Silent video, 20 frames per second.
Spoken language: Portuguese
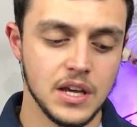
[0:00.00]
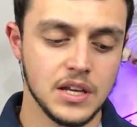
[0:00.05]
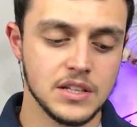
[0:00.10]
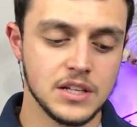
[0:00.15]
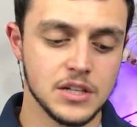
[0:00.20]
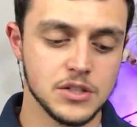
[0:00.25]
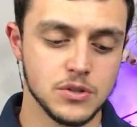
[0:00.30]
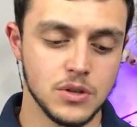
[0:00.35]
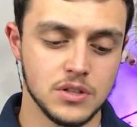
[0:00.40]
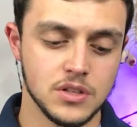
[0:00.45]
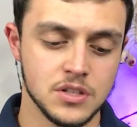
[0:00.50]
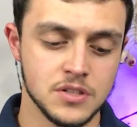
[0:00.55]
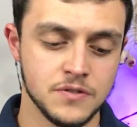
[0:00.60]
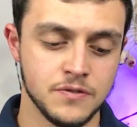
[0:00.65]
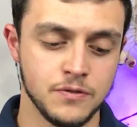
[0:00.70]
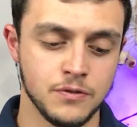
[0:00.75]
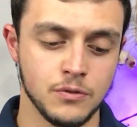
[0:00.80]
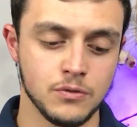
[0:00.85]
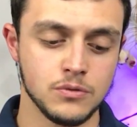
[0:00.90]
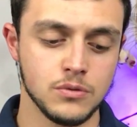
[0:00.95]
E nas notas de
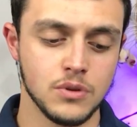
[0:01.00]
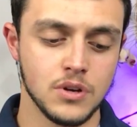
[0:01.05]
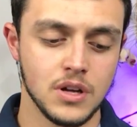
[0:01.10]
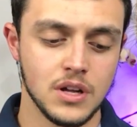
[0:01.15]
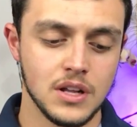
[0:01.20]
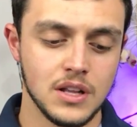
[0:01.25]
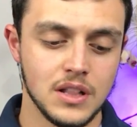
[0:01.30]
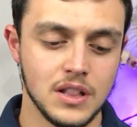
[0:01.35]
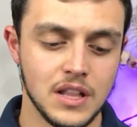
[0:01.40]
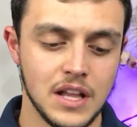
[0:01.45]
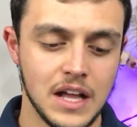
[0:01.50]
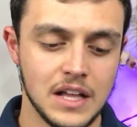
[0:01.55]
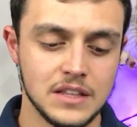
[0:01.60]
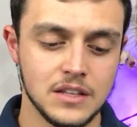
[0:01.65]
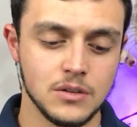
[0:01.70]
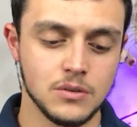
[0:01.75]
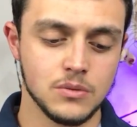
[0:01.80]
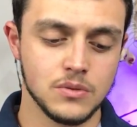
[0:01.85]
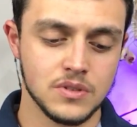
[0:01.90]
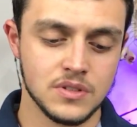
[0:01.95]
fundo,
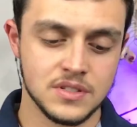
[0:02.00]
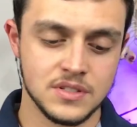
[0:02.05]
ládano,